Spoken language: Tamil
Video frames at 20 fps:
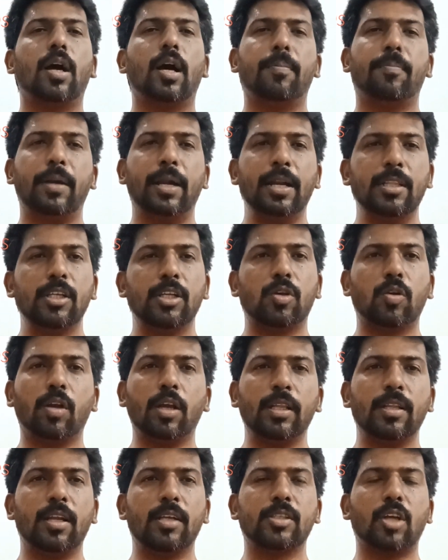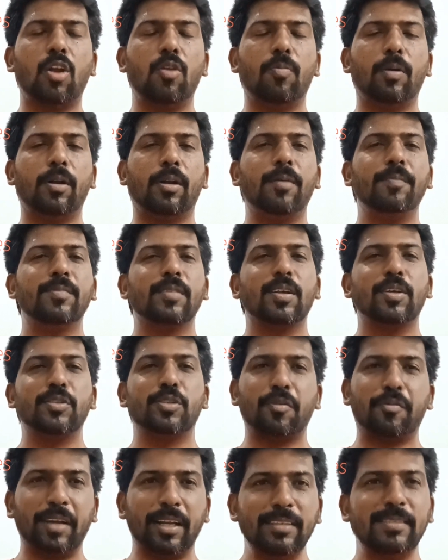அப்போ எடுத்துக்கிட்டோம்னா இதெல்லாம் சால்வ் பண்ணலாம்
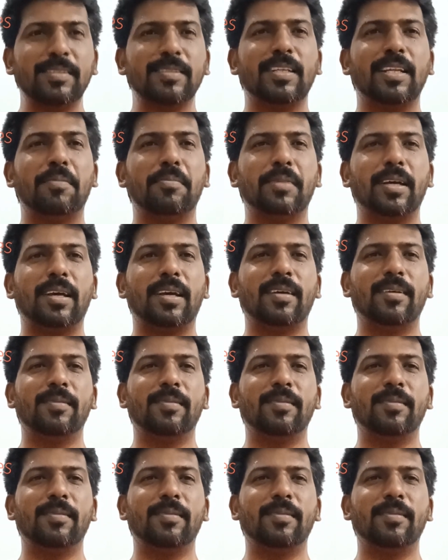ஸோ ஃப்ரெண்ட்ஸ் நம்ம